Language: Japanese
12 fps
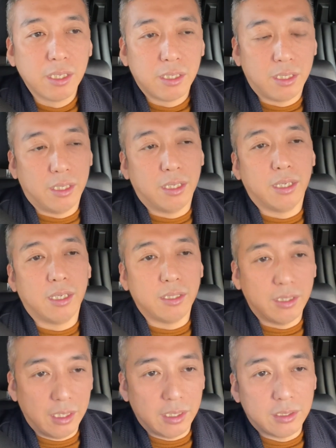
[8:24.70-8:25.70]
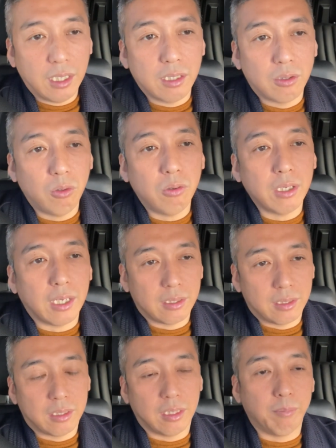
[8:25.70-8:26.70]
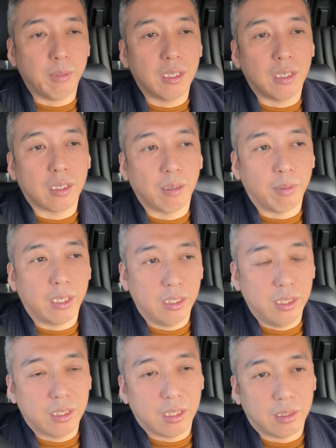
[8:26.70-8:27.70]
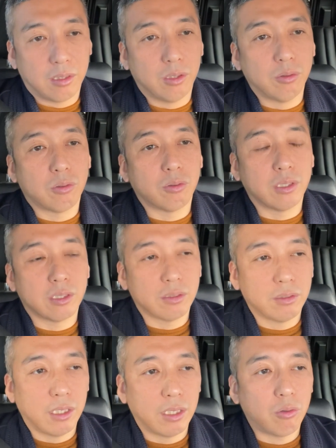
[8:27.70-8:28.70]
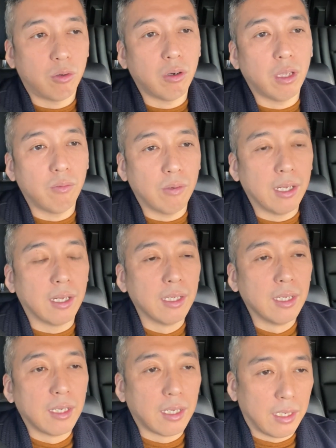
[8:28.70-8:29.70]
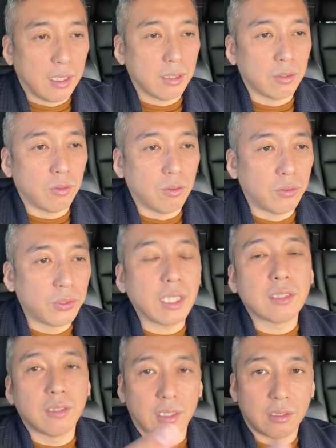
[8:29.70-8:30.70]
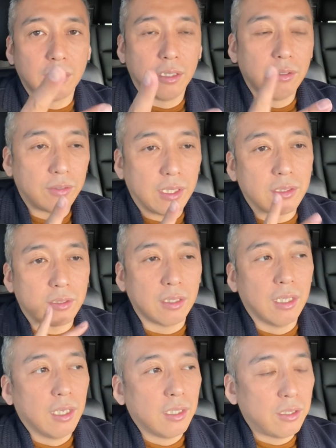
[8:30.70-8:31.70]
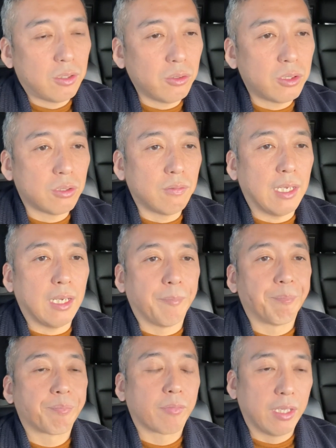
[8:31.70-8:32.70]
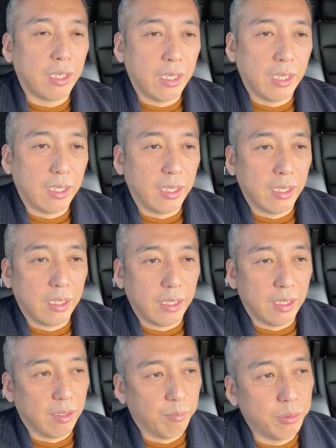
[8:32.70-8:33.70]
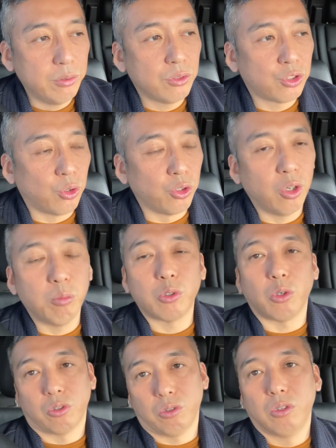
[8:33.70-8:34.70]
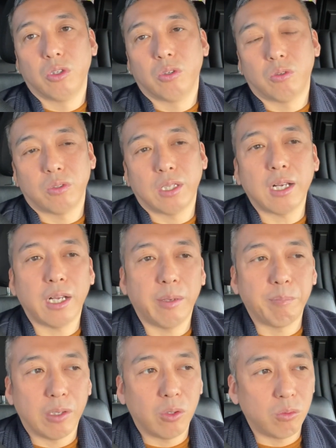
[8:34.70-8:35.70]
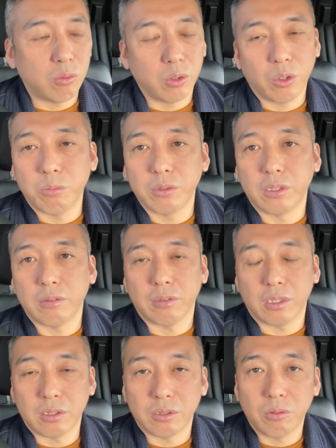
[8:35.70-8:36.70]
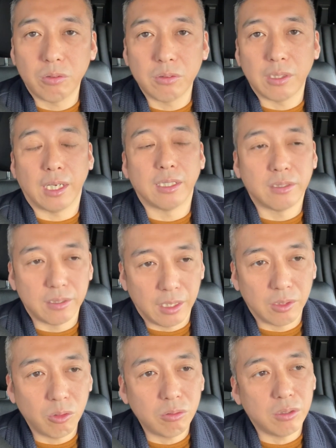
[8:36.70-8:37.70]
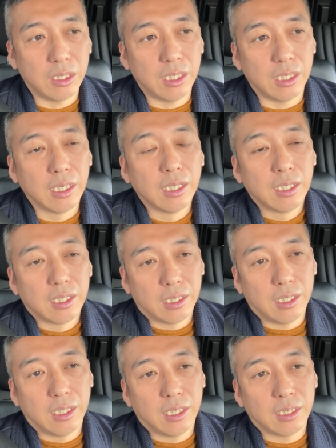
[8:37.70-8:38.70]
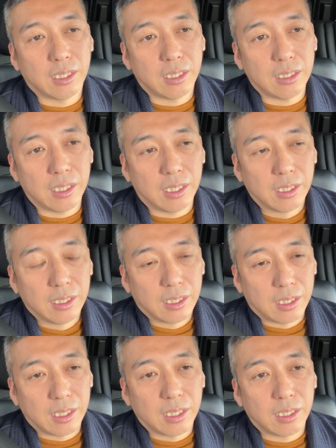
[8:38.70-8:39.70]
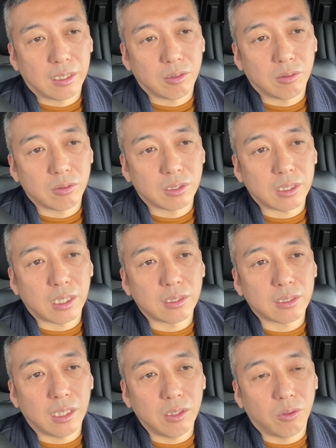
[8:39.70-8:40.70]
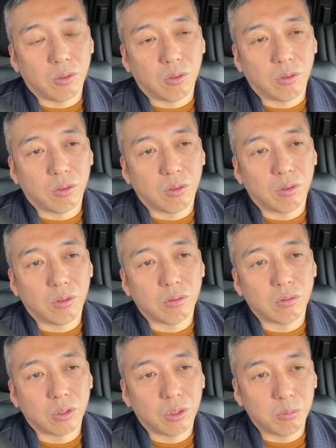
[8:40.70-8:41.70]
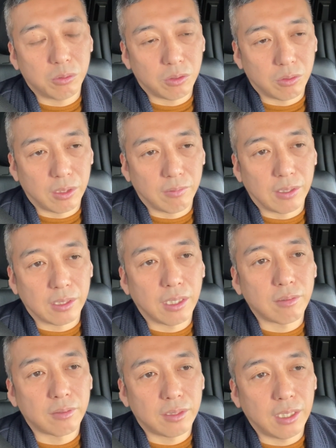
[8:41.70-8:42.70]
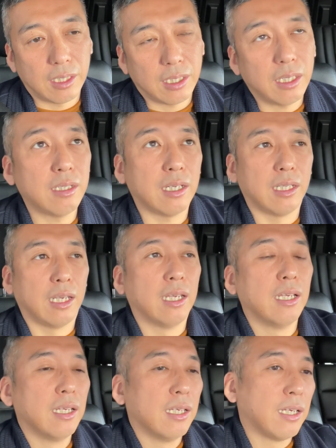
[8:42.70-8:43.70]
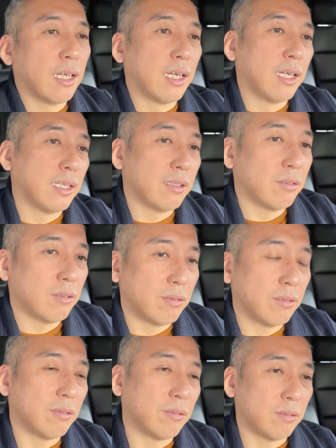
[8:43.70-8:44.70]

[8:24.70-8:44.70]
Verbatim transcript: えー、で、じゃあどうやって磨けばいいかっていうとですね、これは、あの、二つです。二つ。一つは、えー、文章を読むこと。だからやっぱ本を読むっていうのがすごく大事で、特に、えー、なんか、あの、スカスカの本を読むのではなくて、なんかね、あの